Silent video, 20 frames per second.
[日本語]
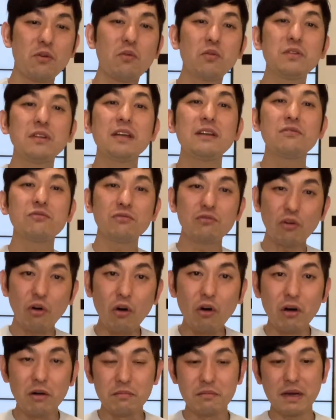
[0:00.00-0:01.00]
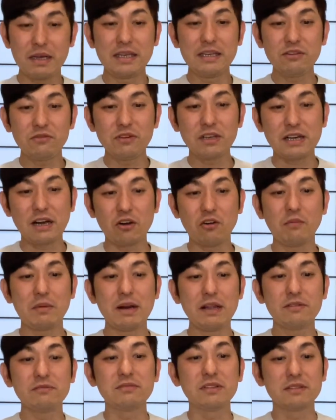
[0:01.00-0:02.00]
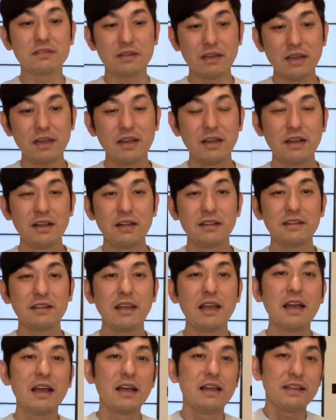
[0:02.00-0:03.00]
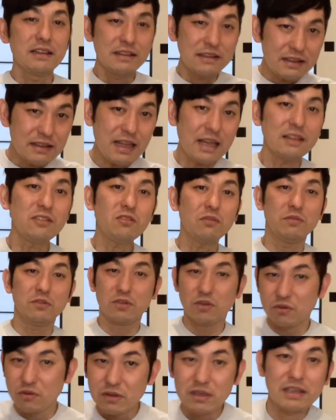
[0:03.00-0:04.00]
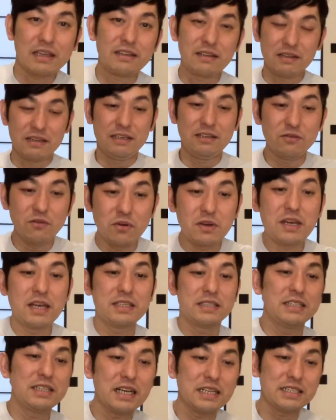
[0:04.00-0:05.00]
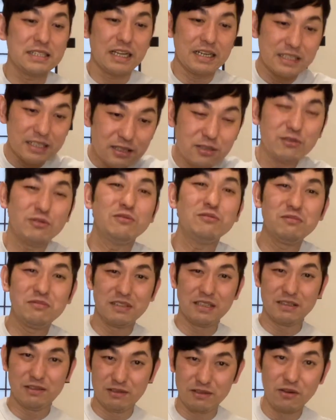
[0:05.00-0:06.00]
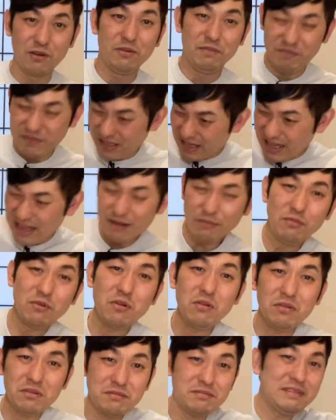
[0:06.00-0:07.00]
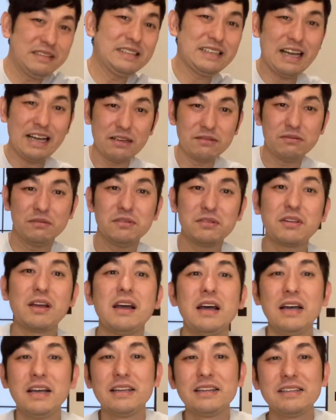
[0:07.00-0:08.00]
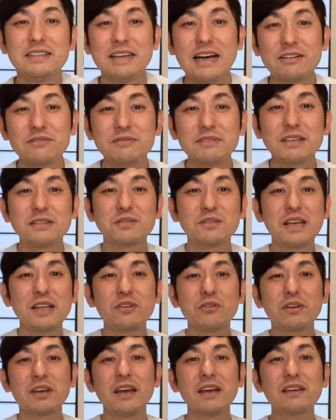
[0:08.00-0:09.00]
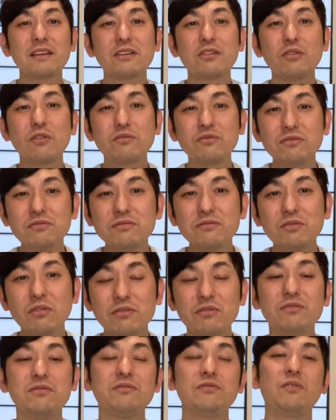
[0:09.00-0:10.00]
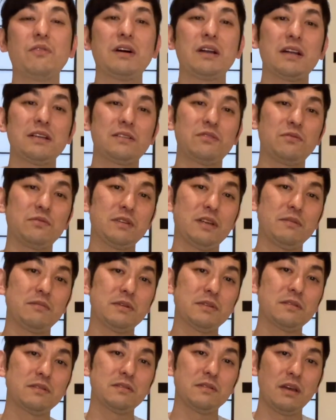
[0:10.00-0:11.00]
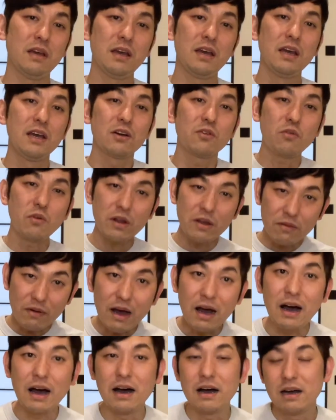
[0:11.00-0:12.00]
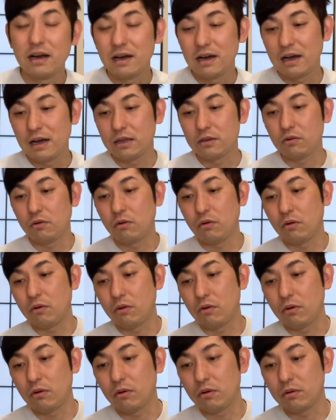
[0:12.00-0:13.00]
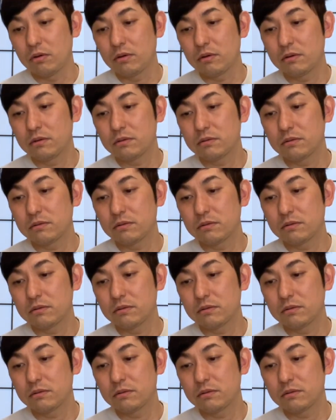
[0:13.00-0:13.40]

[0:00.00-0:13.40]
運んでいると、まあ、犬に囲まれるんですね。で、何度もその犬を蹴散らしたりするんですよ。いや、もう、やるんですけど、結局というお話でございます。えー、これは、あのー